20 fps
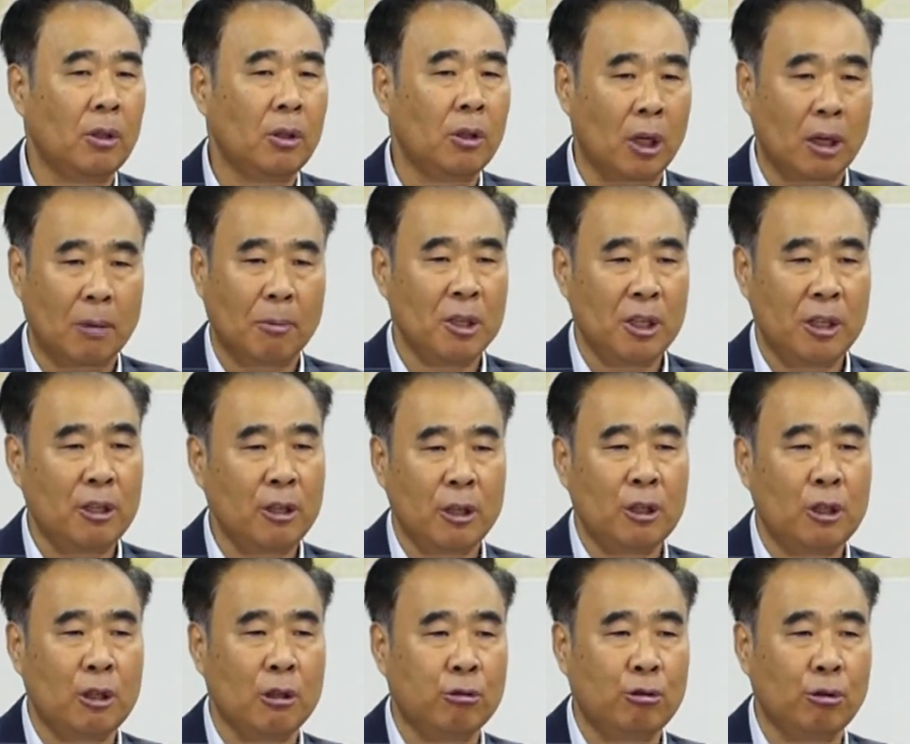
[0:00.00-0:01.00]
여러분 이런
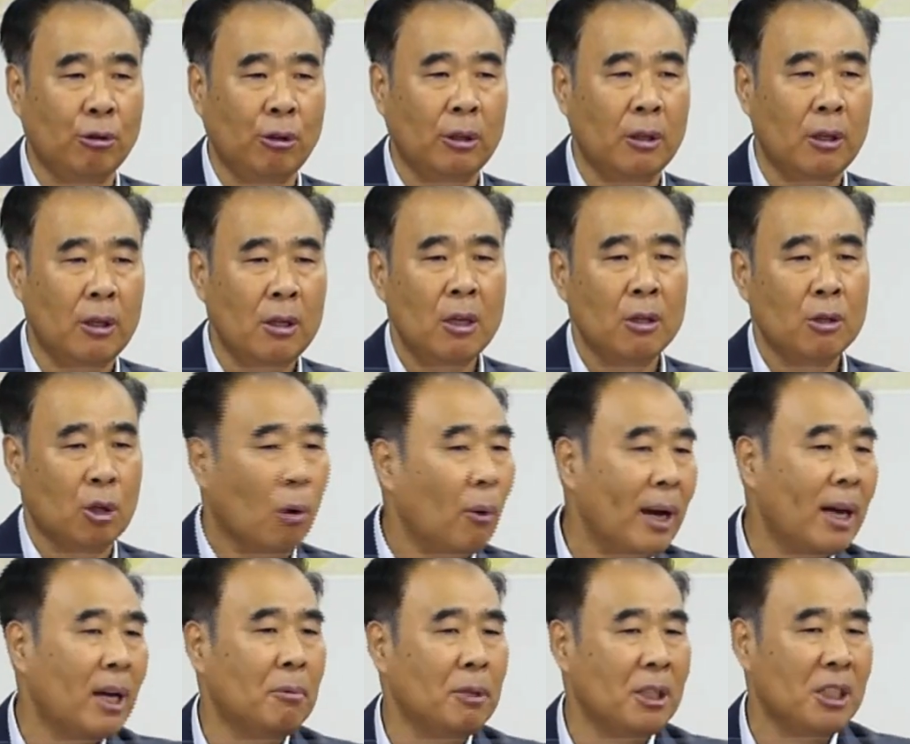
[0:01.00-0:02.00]
실수는
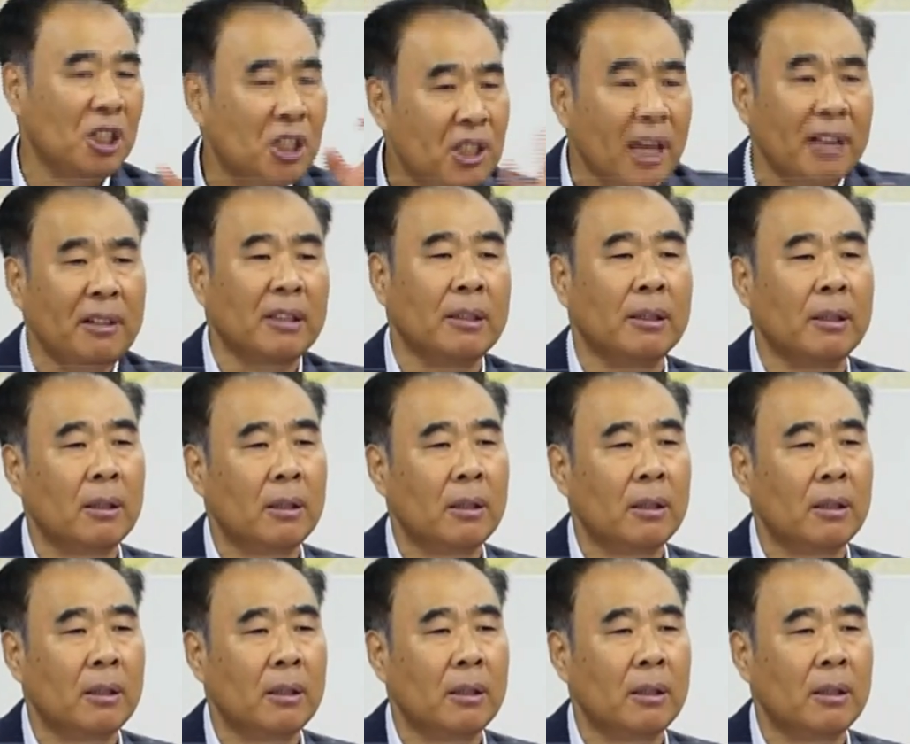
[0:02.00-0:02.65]
저와 여러분 이제는